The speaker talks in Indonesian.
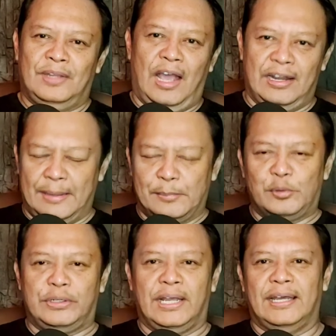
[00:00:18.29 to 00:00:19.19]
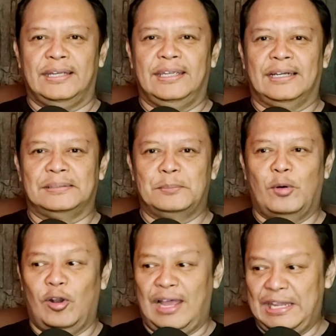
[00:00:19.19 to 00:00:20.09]
Anak muda yang
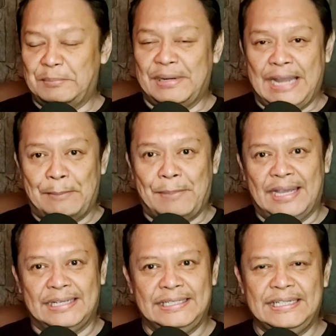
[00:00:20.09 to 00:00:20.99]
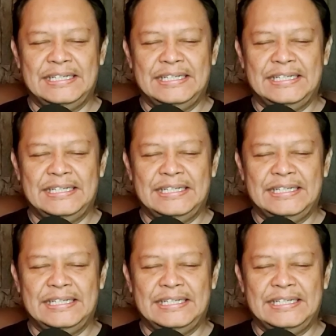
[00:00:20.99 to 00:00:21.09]
mulai menapaki